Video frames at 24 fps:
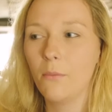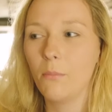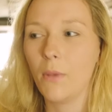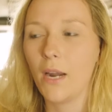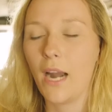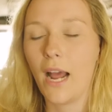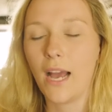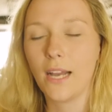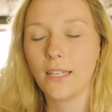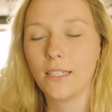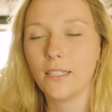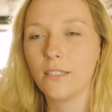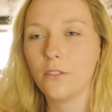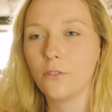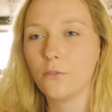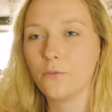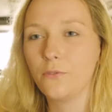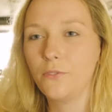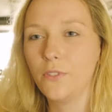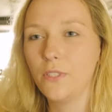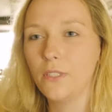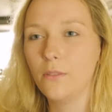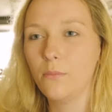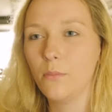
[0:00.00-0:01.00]
man achtet auf
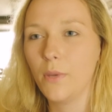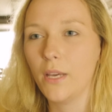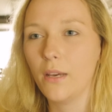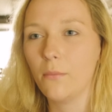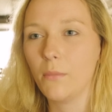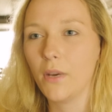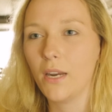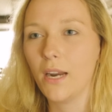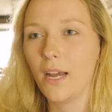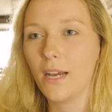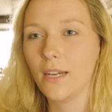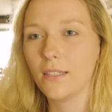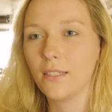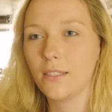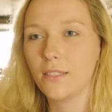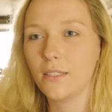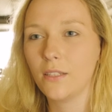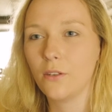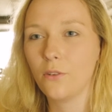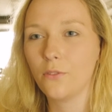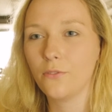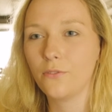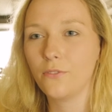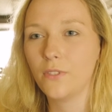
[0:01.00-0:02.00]
viel mehr. Man achtet
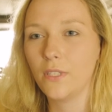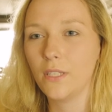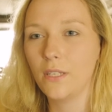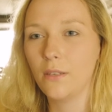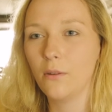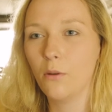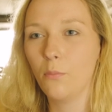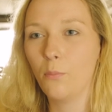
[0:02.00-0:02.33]
auf den